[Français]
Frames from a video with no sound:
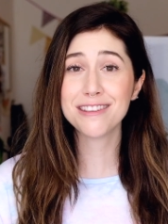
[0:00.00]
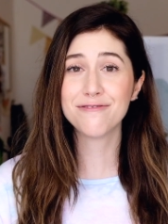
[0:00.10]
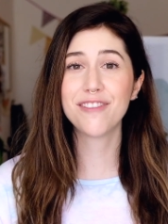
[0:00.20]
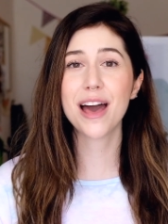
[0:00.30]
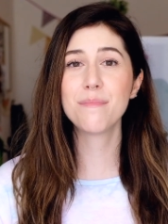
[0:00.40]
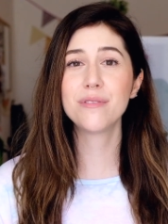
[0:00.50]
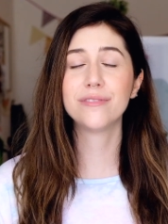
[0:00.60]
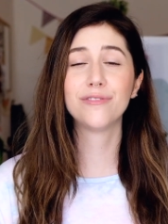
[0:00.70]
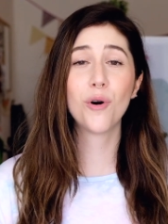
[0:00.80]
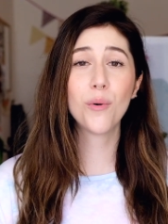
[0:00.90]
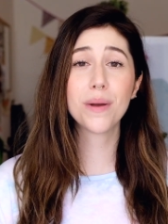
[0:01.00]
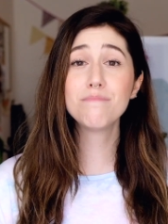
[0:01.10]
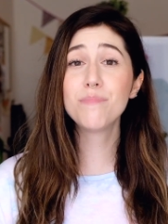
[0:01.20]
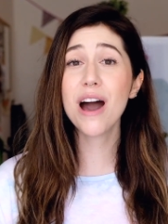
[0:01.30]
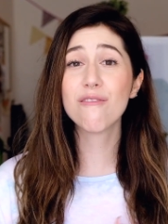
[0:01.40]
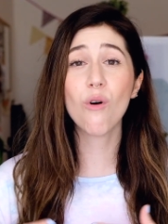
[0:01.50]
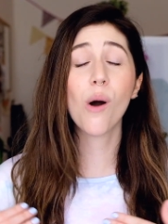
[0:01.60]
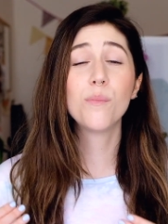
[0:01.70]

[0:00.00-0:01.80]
des femmes vont même pas avoir